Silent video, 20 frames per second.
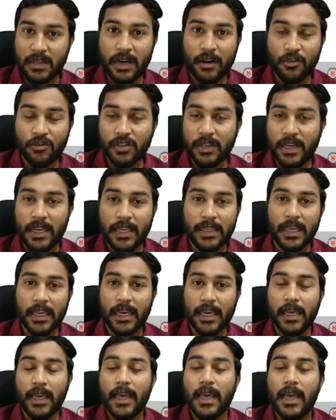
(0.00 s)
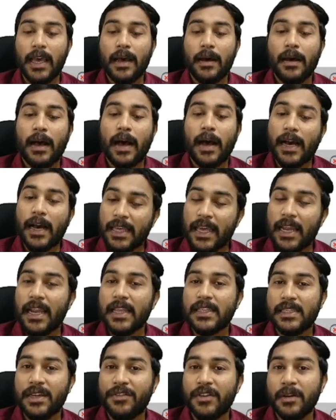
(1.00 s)
రావడం జరిగితే అదే
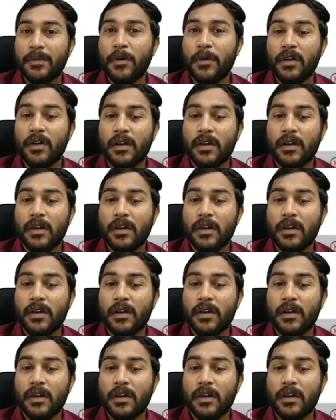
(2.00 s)
చివరి